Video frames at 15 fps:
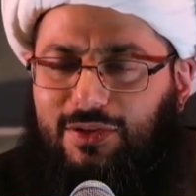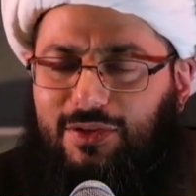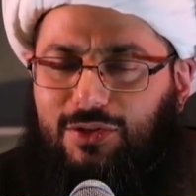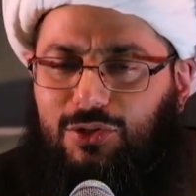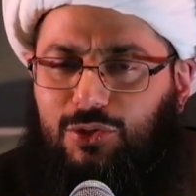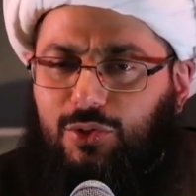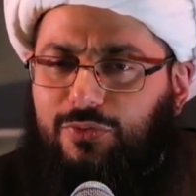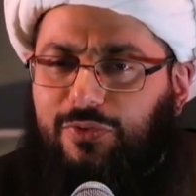
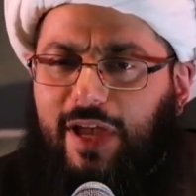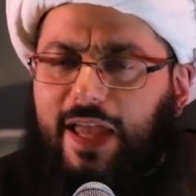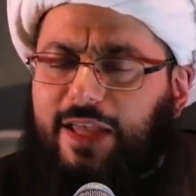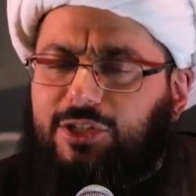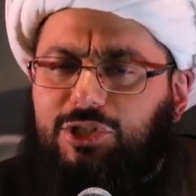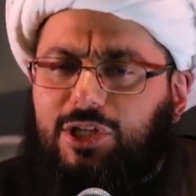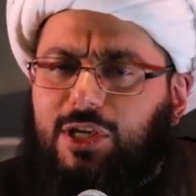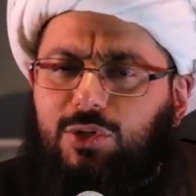شوف اي
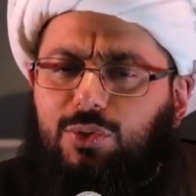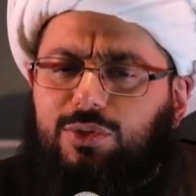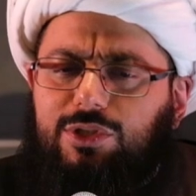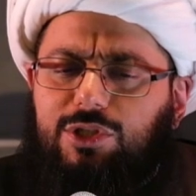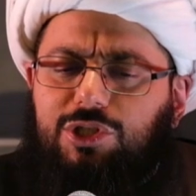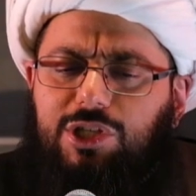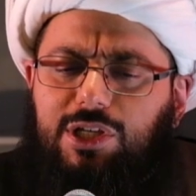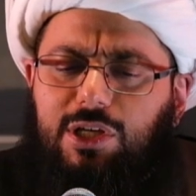شيء
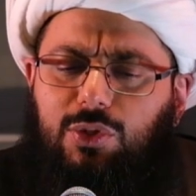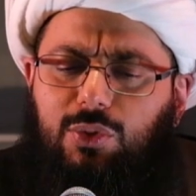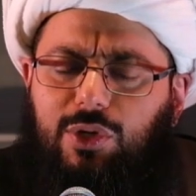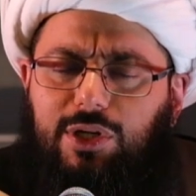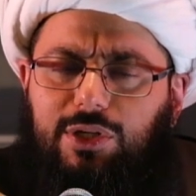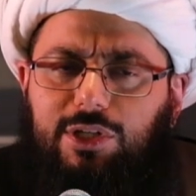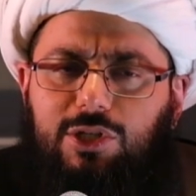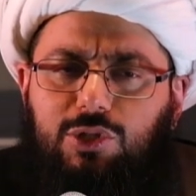ينجيه
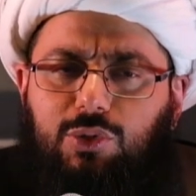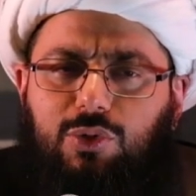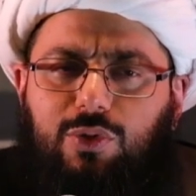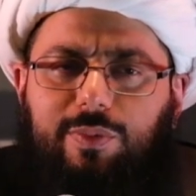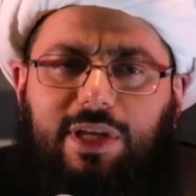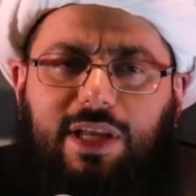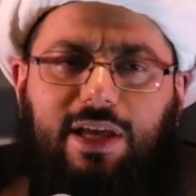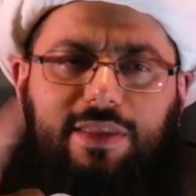يخرجه
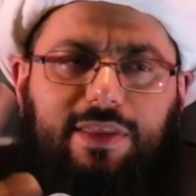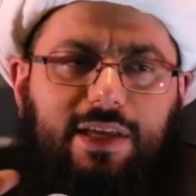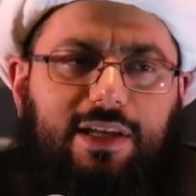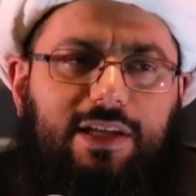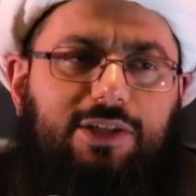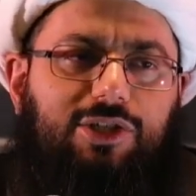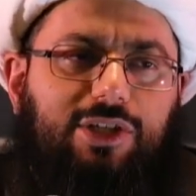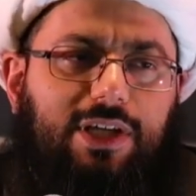من هذه
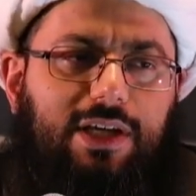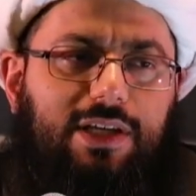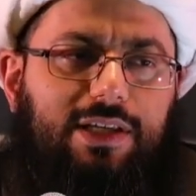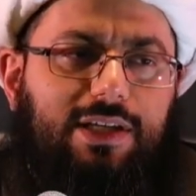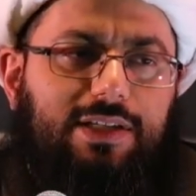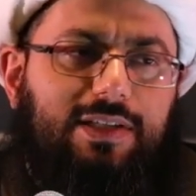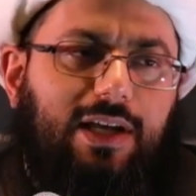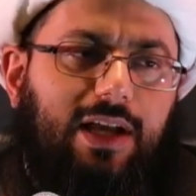
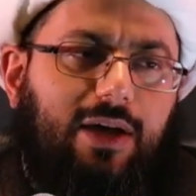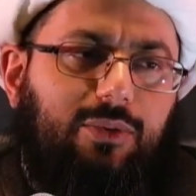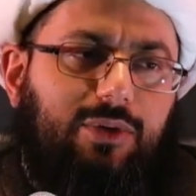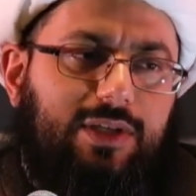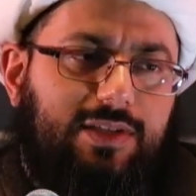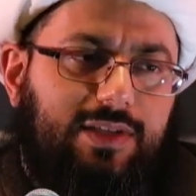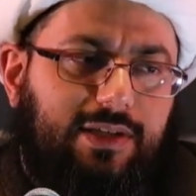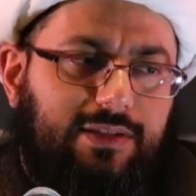الاشكاليه
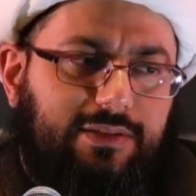العويصه